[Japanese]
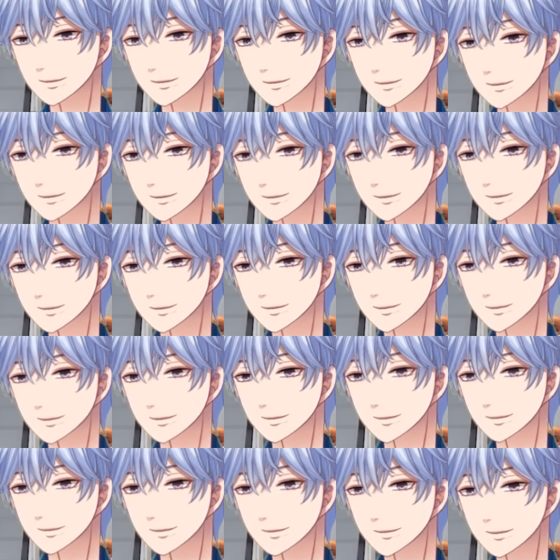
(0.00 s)

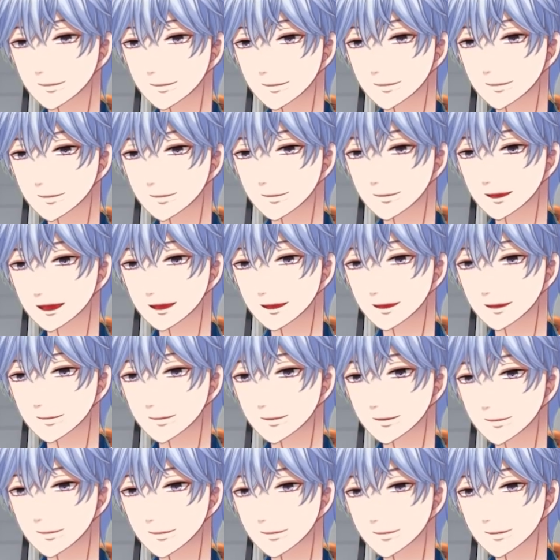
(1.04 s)
すげえ、伊達
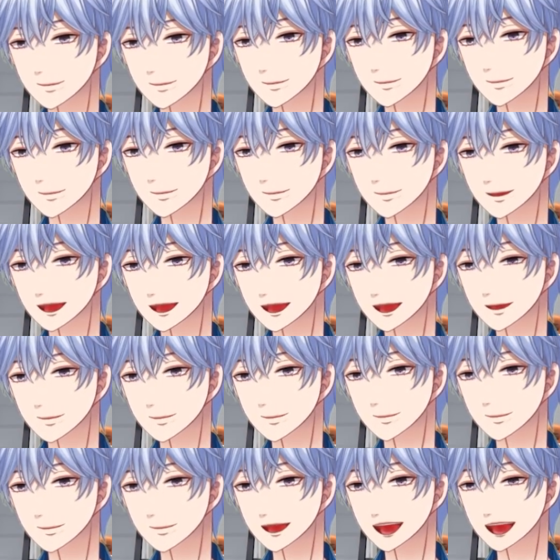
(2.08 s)
様。これ
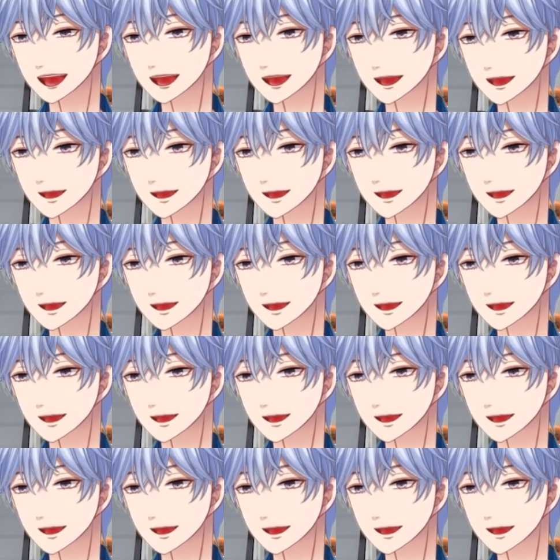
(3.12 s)
ね。